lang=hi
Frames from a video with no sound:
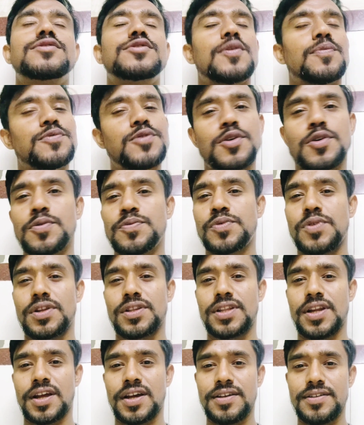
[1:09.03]
सबसे
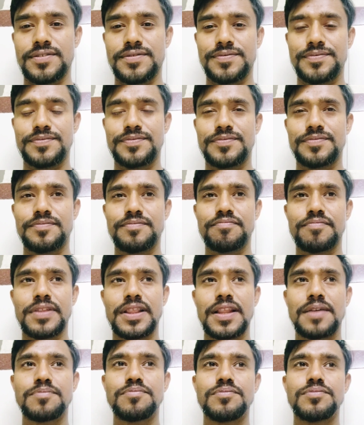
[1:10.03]
खूबसूरत रहा
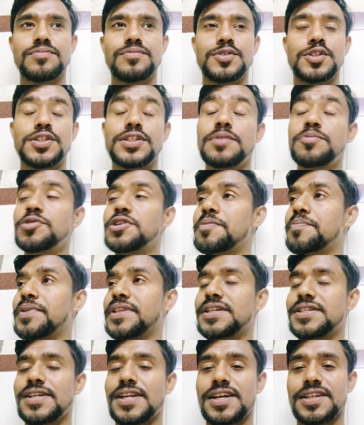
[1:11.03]
मतलब जिस दिन मुझे
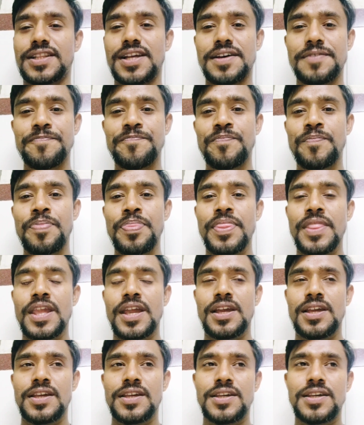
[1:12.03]
पता चला था
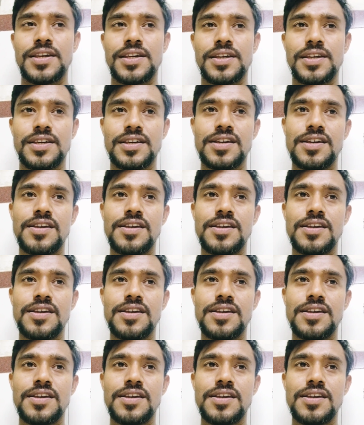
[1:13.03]
कि